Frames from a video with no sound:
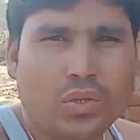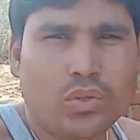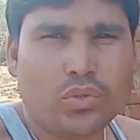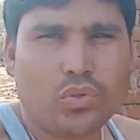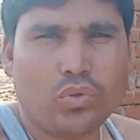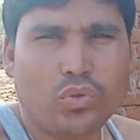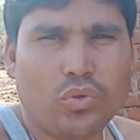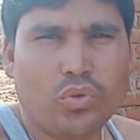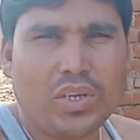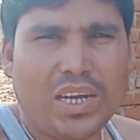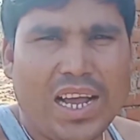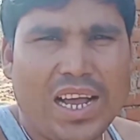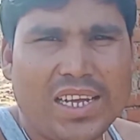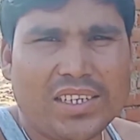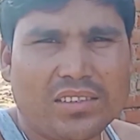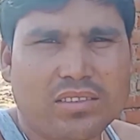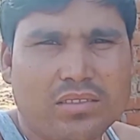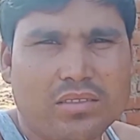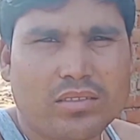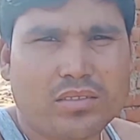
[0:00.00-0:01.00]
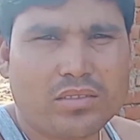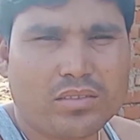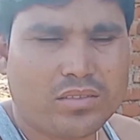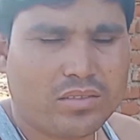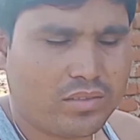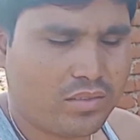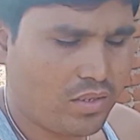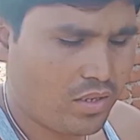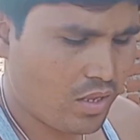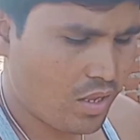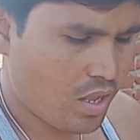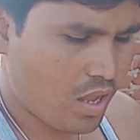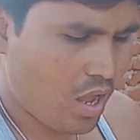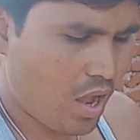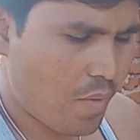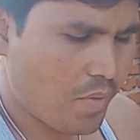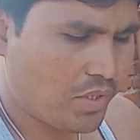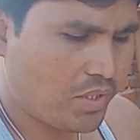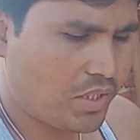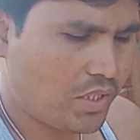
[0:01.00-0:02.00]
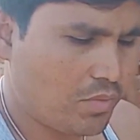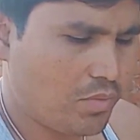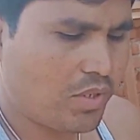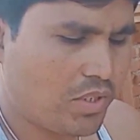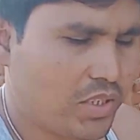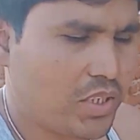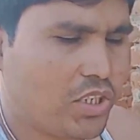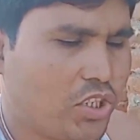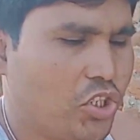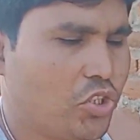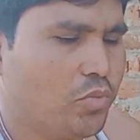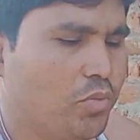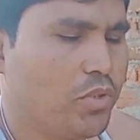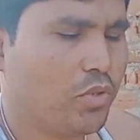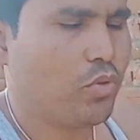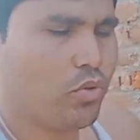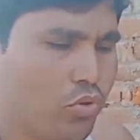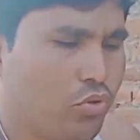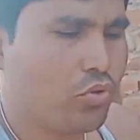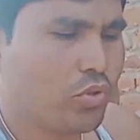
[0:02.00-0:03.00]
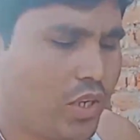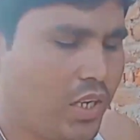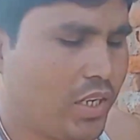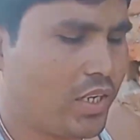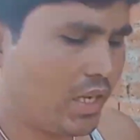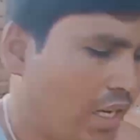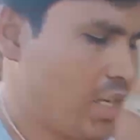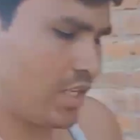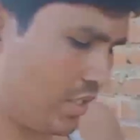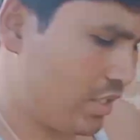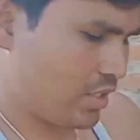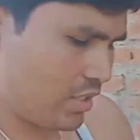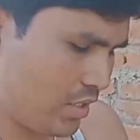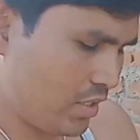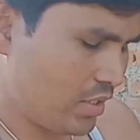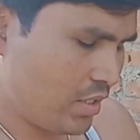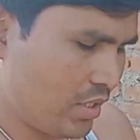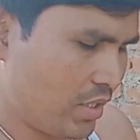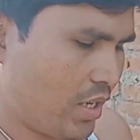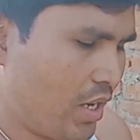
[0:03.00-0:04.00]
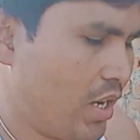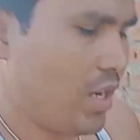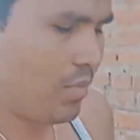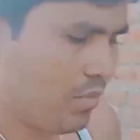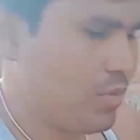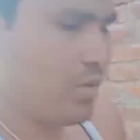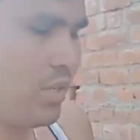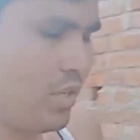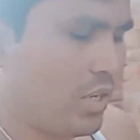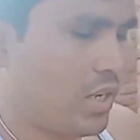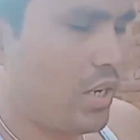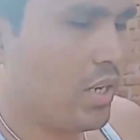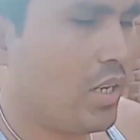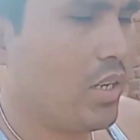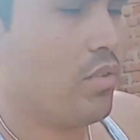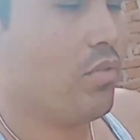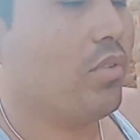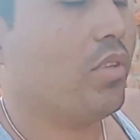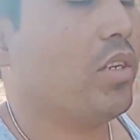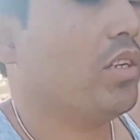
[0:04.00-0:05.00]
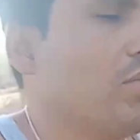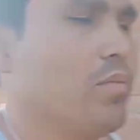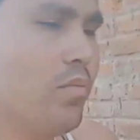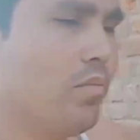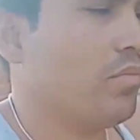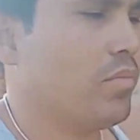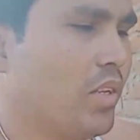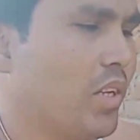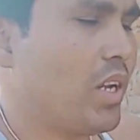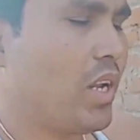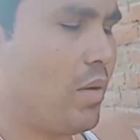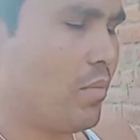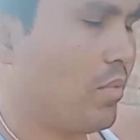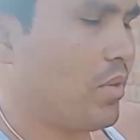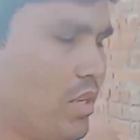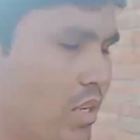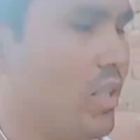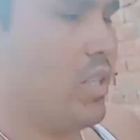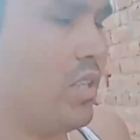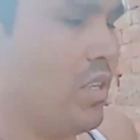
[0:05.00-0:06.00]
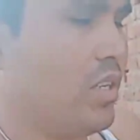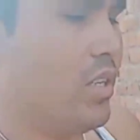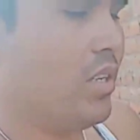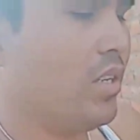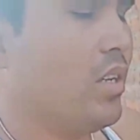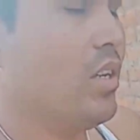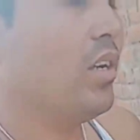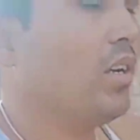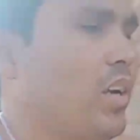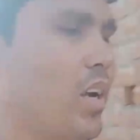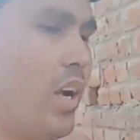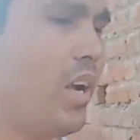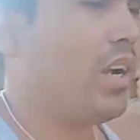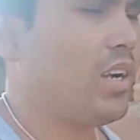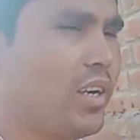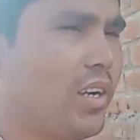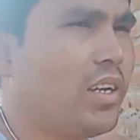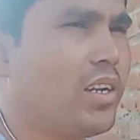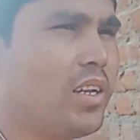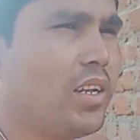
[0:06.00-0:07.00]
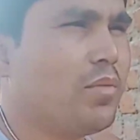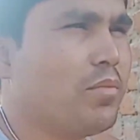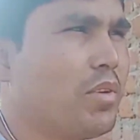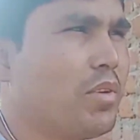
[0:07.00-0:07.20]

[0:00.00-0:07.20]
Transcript: तो गैस अभी तीन बजकर तीस मिनट हो चुका है गैस खाना पीना खाकर उतना टाइम आराम कर रहे थे कहाँ का आराम